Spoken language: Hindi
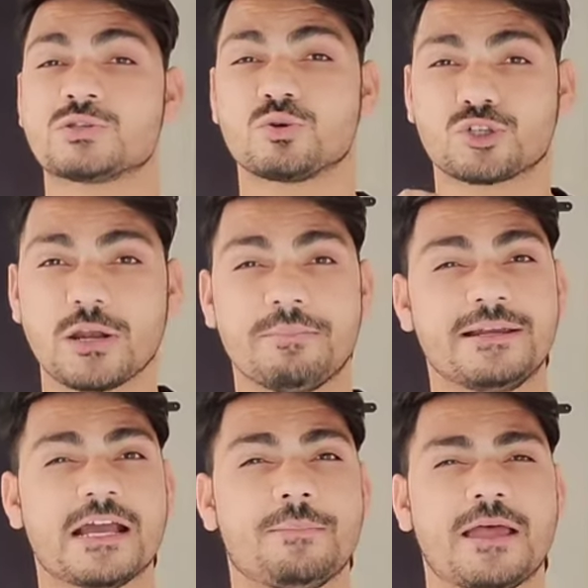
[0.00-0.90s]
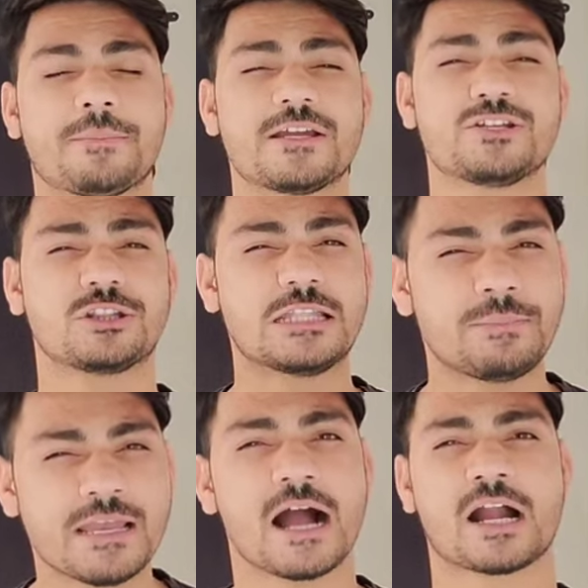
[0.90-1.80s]
सोशल मीडिया पे आपके जितने
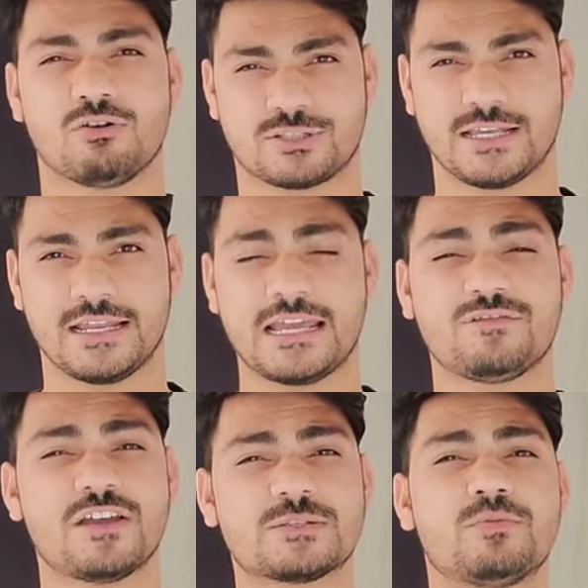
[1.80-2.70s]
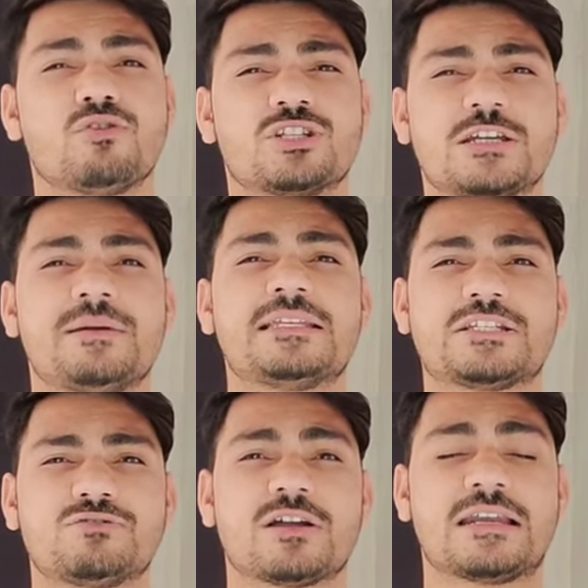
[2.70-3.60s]
भी अकाउंट्स हैं लाइक फेसबुक मेल
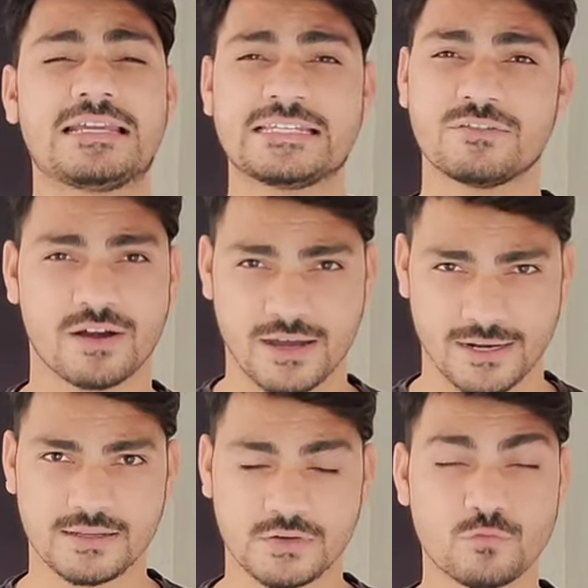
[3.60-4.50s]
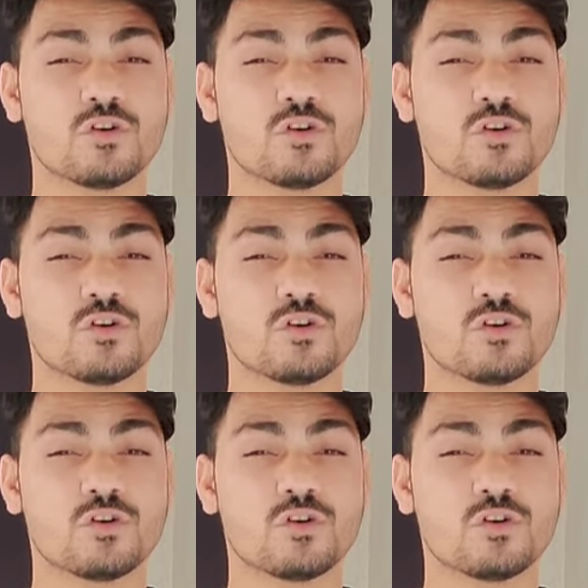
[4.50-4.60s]
ट्विटर लिंकडिन वगैरह